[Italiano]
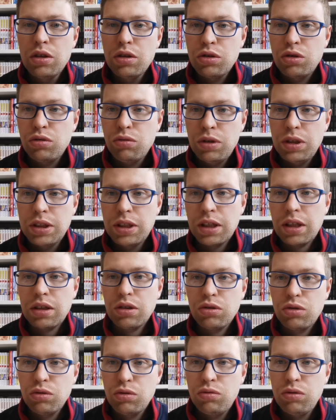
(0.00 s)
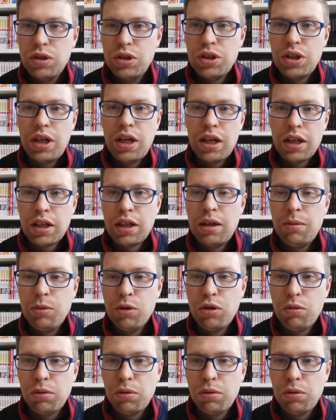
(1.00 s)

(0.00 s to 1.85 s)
su Instagram, su Twitch e anche nel mio